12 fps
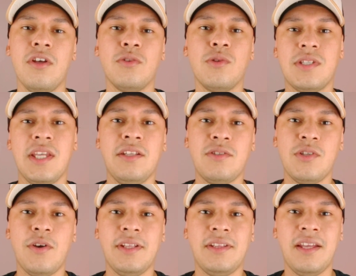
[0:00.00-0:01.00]

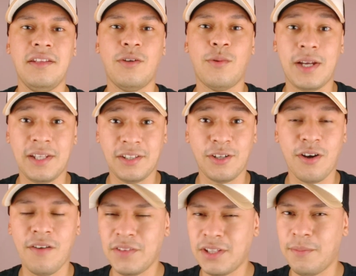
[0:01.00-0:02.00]

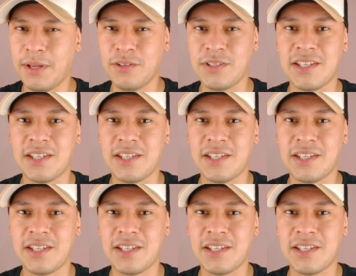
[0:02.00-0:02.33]
280,49 também no